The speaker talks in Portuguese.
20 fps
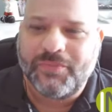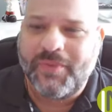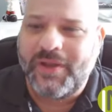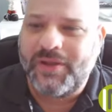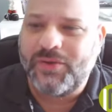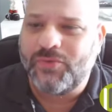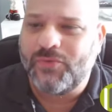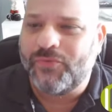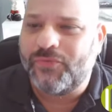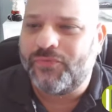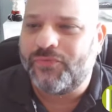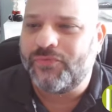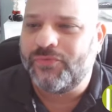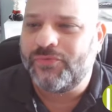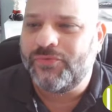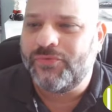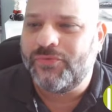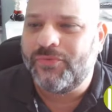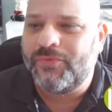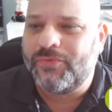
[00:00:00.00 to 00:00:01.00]
bem no
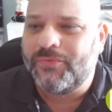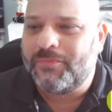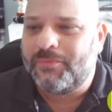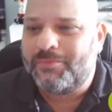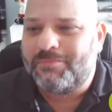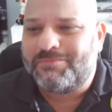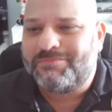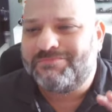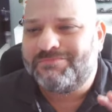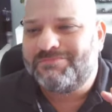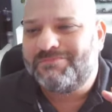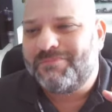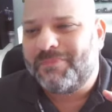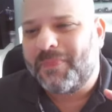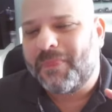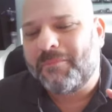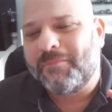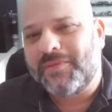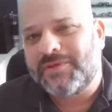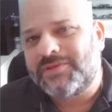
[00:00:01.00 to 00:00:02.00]
fundo,
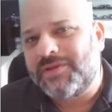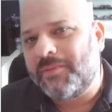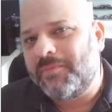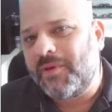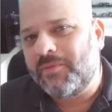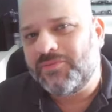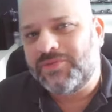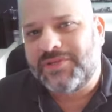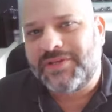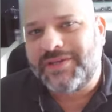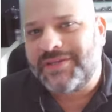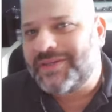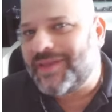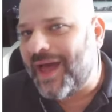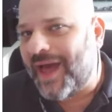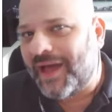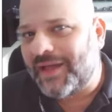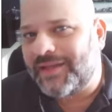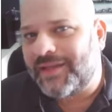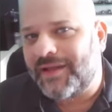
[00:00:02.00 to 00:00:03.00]
percebemos que
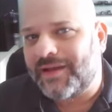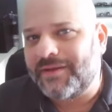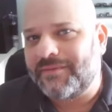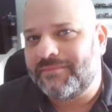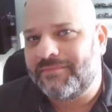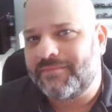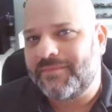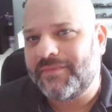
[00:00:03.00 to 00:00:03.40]
nada